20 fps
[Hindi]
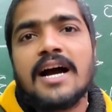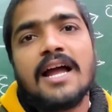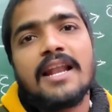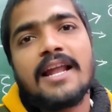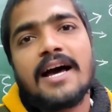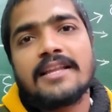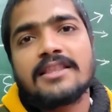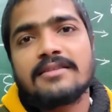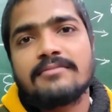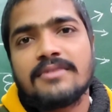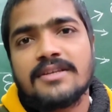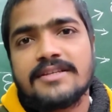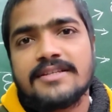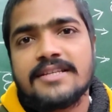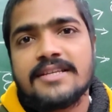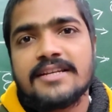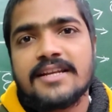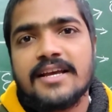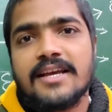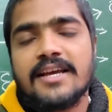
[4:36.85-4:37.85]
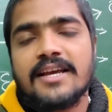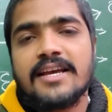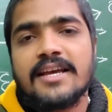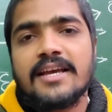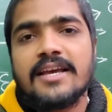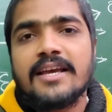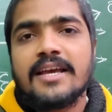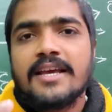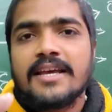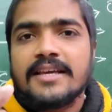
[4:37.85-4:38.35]
हालात में जी रहे
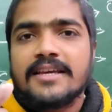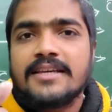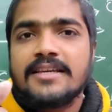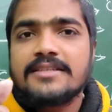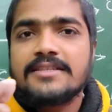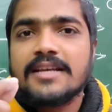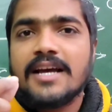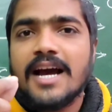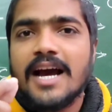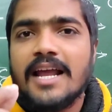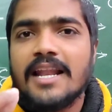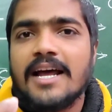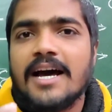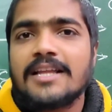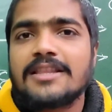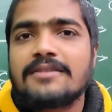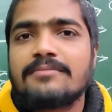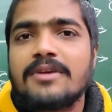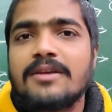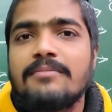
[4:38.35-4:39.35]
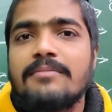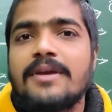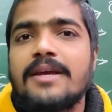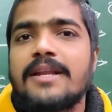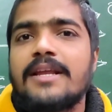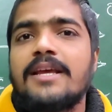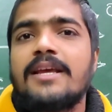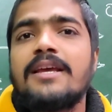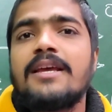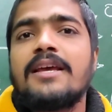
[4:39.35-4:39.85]
हैं किस हालात में
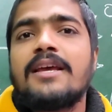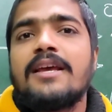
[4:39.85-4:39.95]
मेरे